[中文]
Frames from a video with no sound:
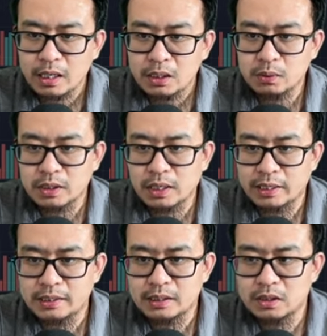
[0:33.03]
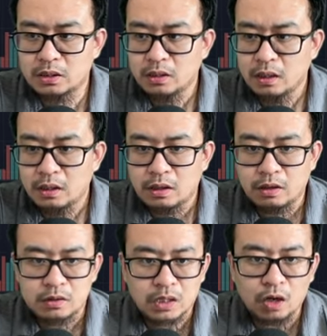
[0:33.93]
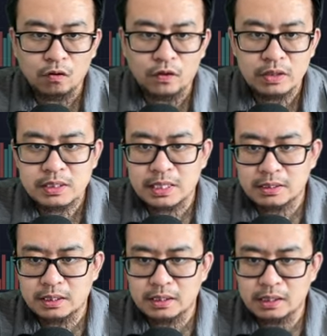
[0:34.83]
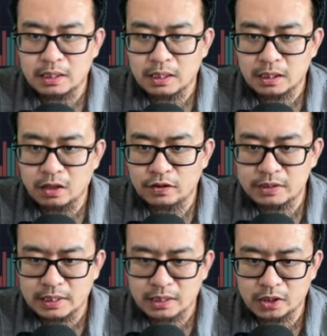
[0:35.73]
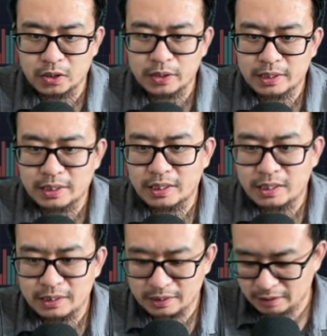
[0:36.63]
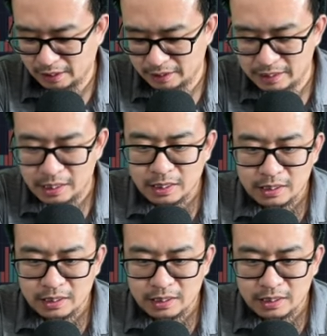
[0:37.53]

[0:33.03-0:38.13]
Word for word: 因为这个行业呢是呃高风险的一个高风险高收益这个一个行业。